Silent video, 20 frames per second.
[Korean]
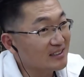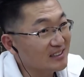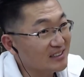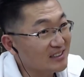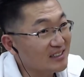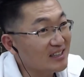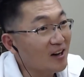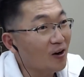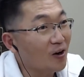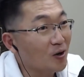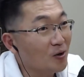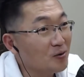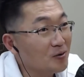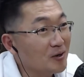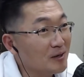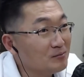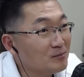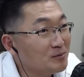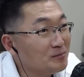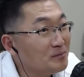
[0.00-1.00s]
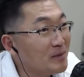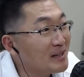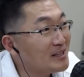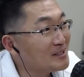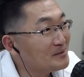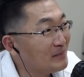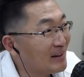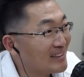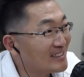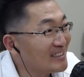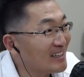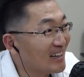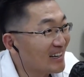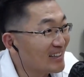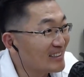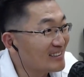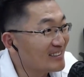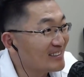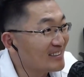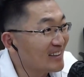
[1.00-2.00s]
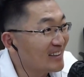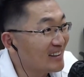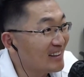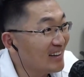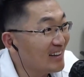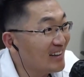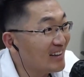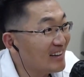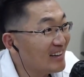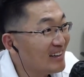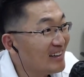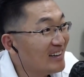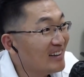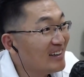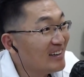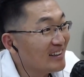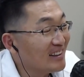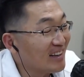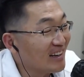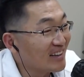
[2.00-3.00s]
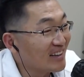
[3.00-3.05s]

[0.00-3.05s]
그렇게 언론의 문매를 맞지 않았을 텐데 어. 아. 네,